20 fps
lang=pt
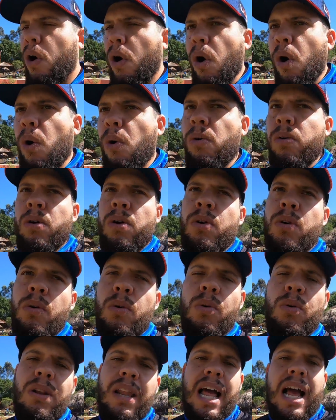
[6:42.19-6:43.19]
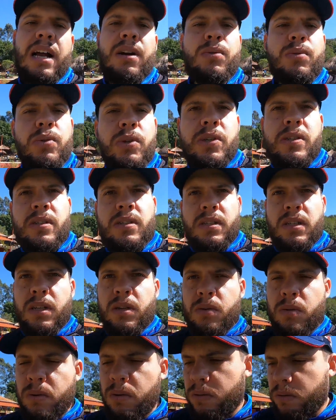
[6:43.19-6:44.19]
ou o Lago
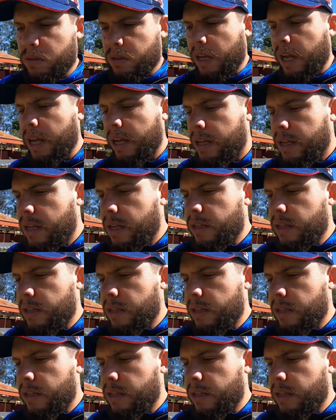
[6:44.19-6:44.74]
5, tá?